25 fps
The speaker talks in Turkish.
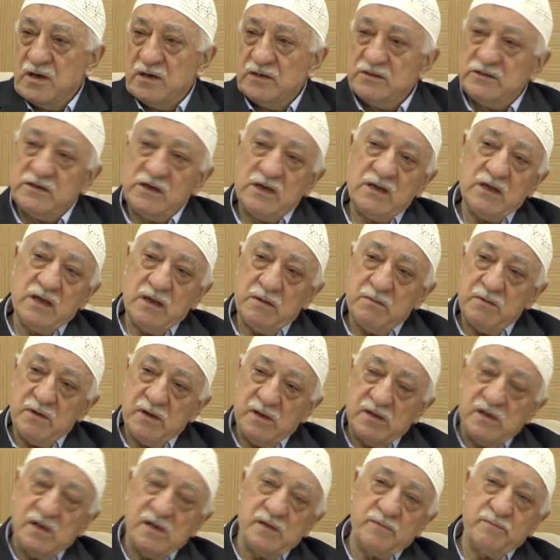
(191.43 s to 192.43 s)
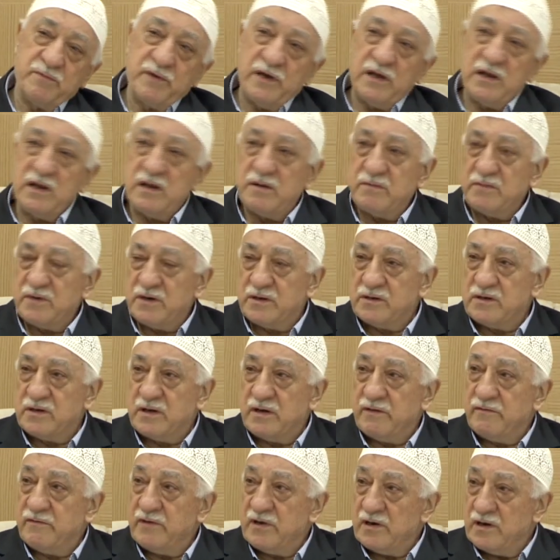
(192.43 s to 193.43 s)
Sen ebediyet peyleme
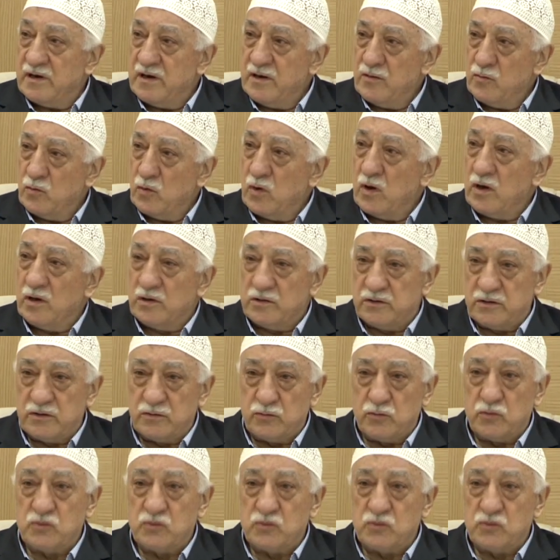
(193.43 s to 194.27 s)
adına verilen o altın,